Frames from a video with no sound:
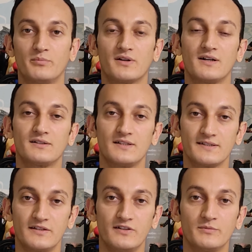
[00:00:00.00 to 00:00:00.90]
про
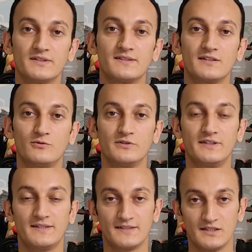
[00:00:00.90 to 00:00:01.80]
классные фильмы со Сталлоне,
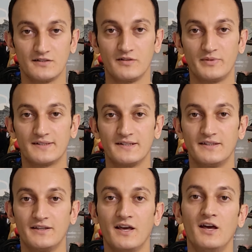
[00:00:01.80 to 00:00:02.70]
есть ссылка в
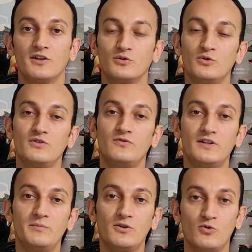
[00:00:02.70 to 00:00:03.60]
описании. Ну и в
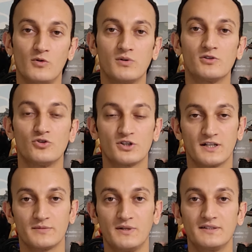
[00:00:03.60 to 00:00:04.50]
фильме «Кобра» Джордж
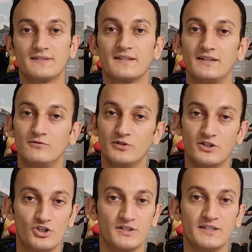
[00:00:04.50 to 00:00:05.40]
Косматос его не
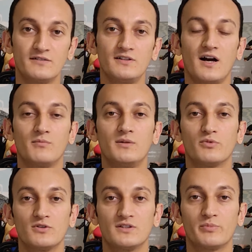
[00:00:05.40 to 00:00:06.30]
режиссировал, а был
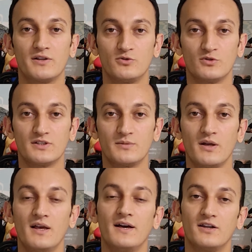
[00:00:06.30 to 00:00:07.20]
просто продюсером.
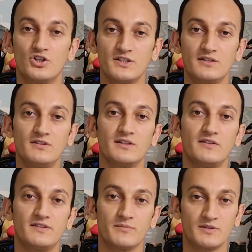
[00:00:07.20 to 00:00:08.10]
Режиссировал
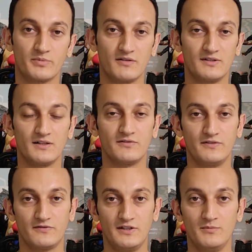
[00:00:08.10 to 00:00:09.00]
и всем заправлял
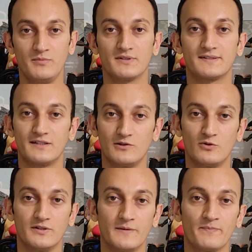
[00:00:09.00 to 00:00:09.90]
фи фильмом
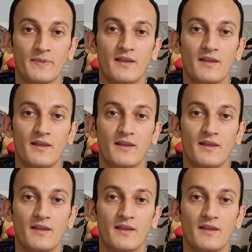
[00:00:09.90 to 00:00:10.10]
Сталлоне.